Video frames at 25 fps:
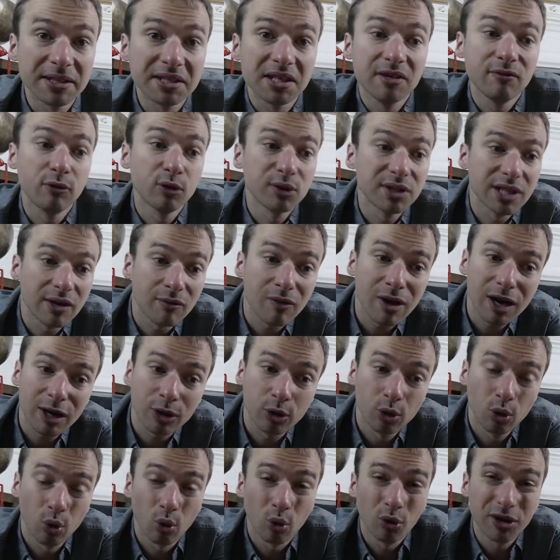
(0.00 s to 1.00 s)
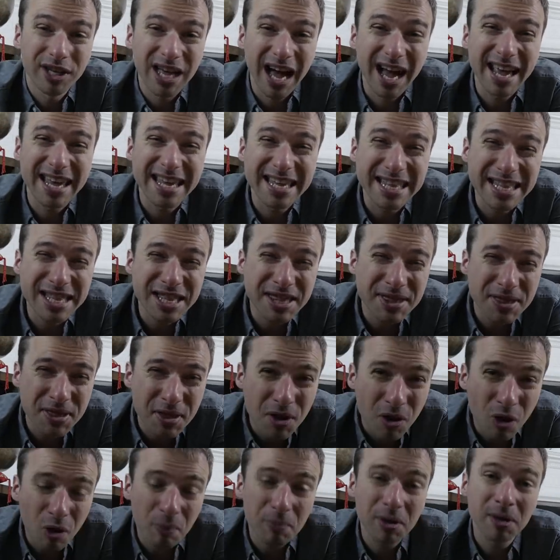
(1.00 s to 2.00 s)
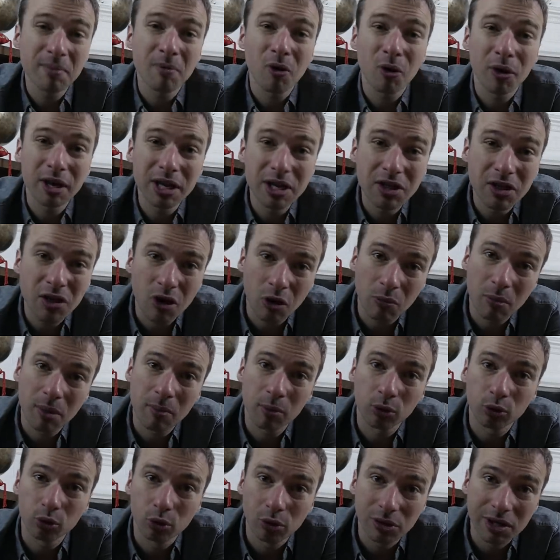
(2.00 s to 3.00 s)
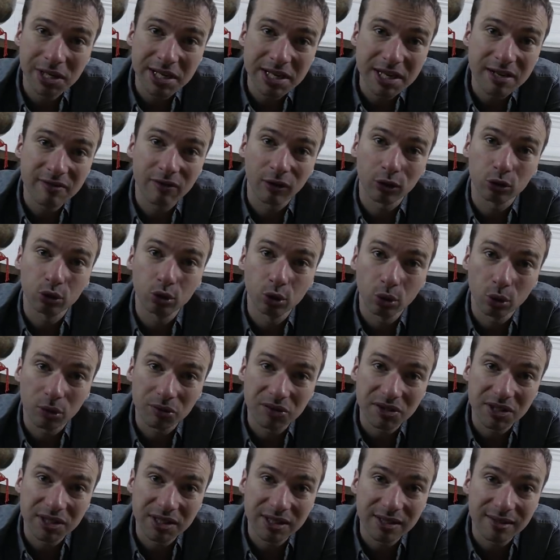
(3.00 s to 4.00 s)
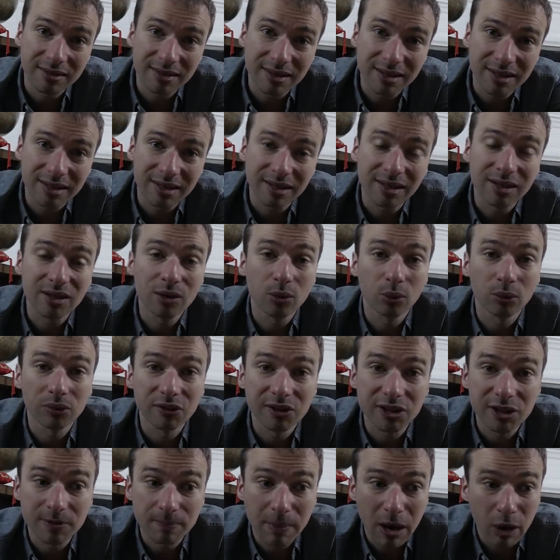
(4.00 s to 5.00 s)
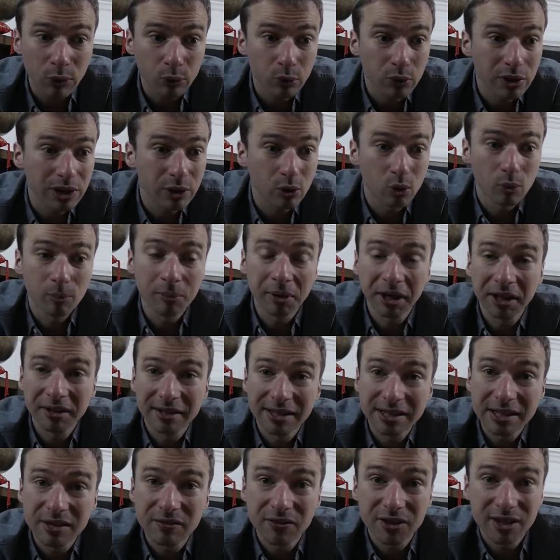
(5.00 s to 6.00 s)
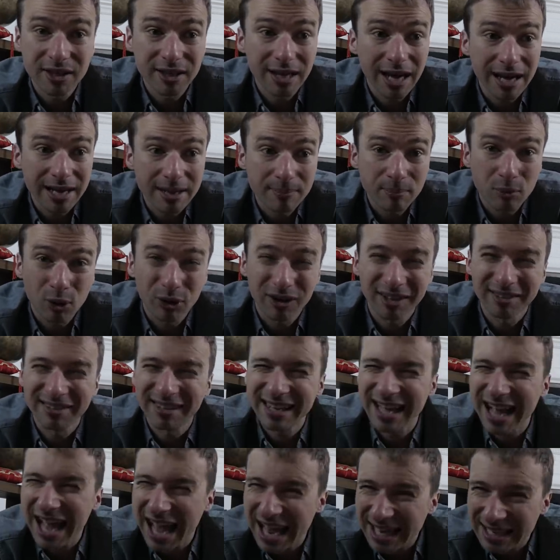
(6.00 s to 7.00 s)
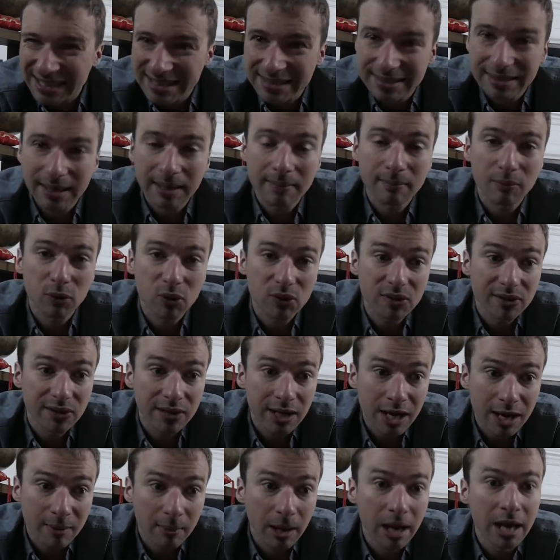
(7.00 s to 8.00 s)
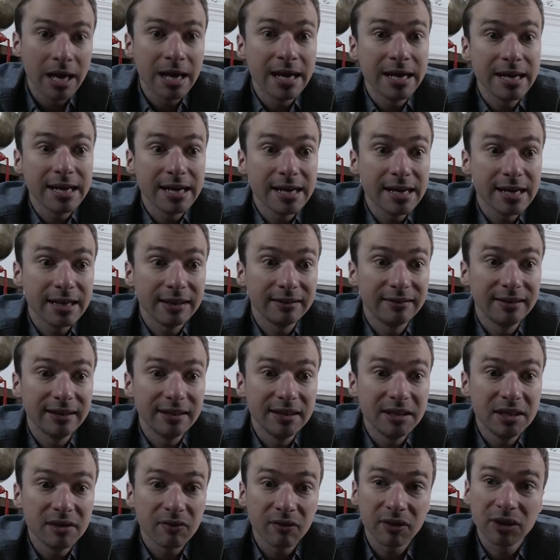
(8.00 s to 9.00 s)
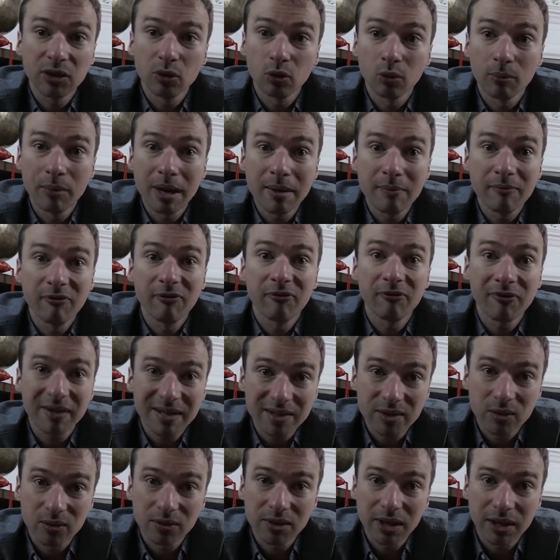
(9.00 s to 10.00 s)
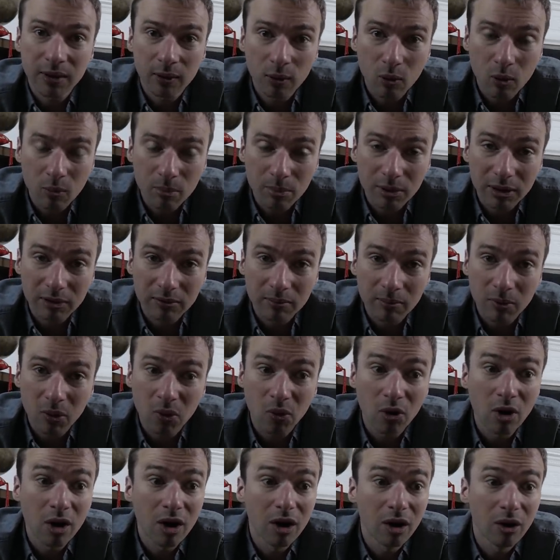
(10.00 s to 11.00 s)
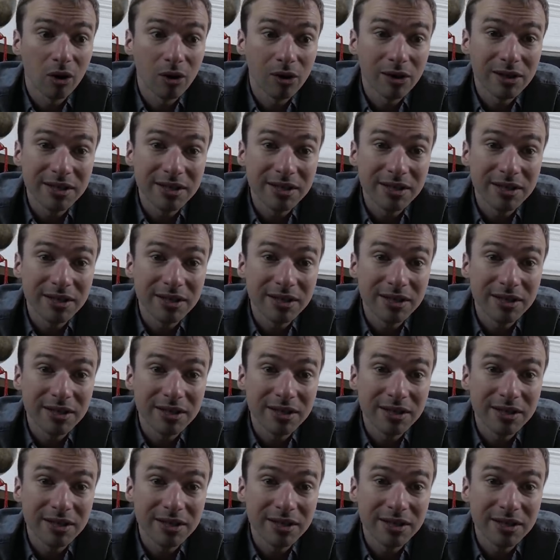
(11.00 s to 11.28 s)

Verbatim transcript: Parce qu'il faut savoir que il y a énormément, énormément de livres de l'Antiquité qui ont disparu, y compris des livres qui à l'époque étaient extrêmement célèbres et des livres qui ont même façonné complètement euh,